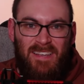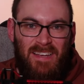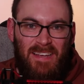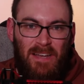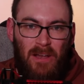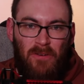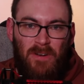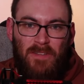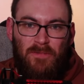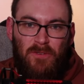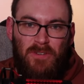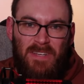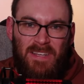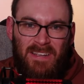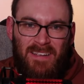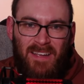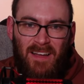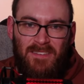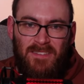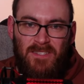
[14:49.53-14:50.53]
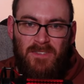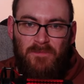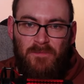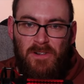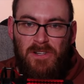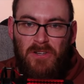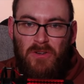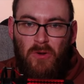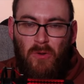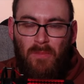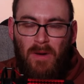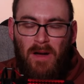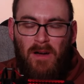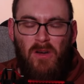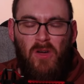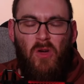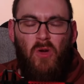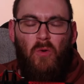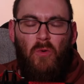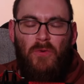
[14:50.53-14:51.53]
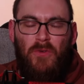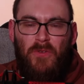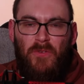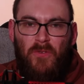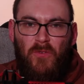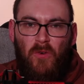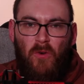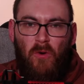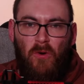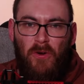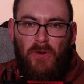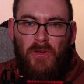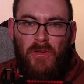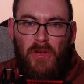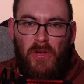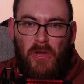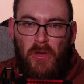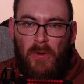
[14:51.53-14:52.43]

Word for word: Aber das wird eine ganz wilde Nummer und ich freue